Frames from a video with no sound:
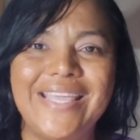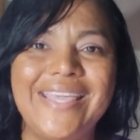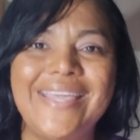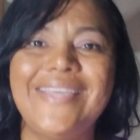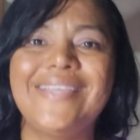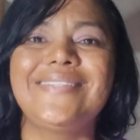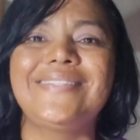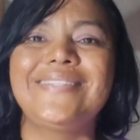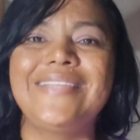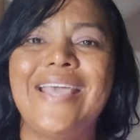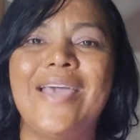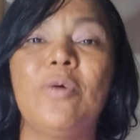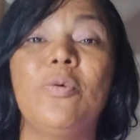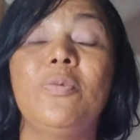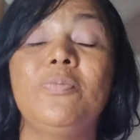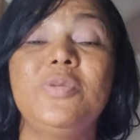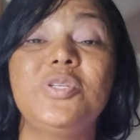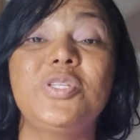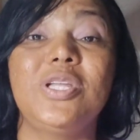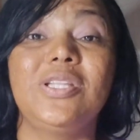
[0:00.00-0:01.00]
Esse é o
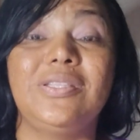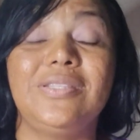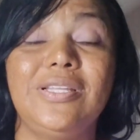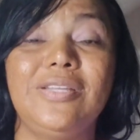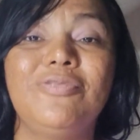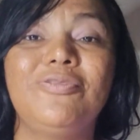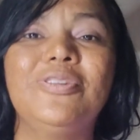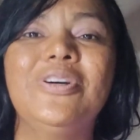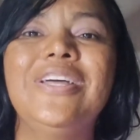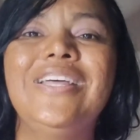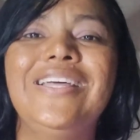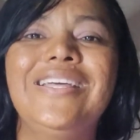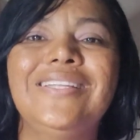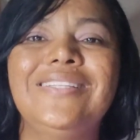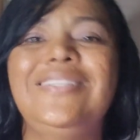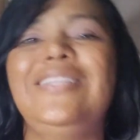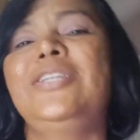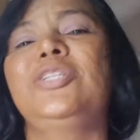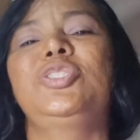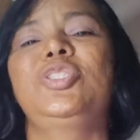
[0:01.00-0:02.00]
objetivo
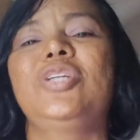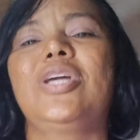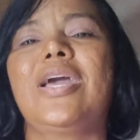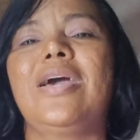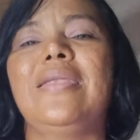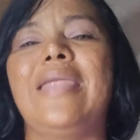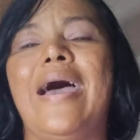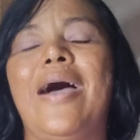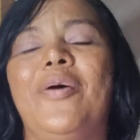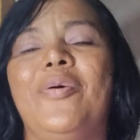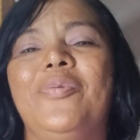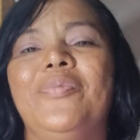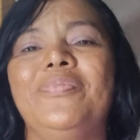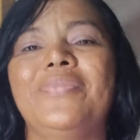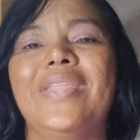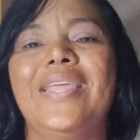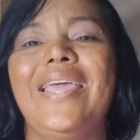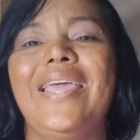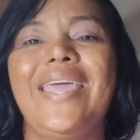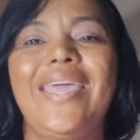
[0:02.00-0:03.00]
deste canal,
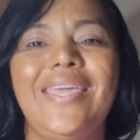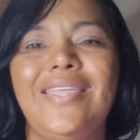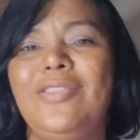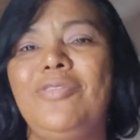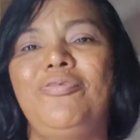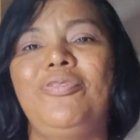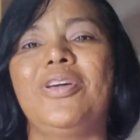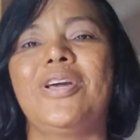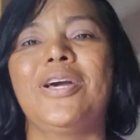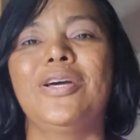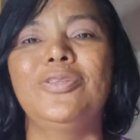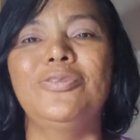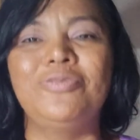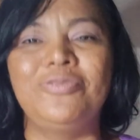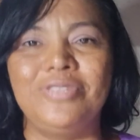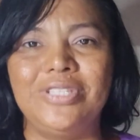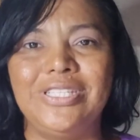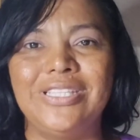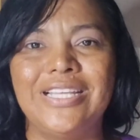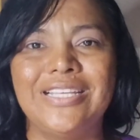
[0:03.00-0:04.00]
Edificando
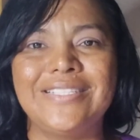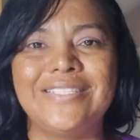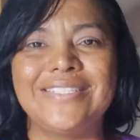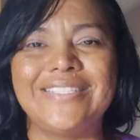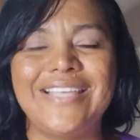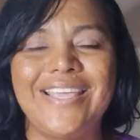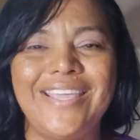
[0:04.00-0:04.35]
Vidas.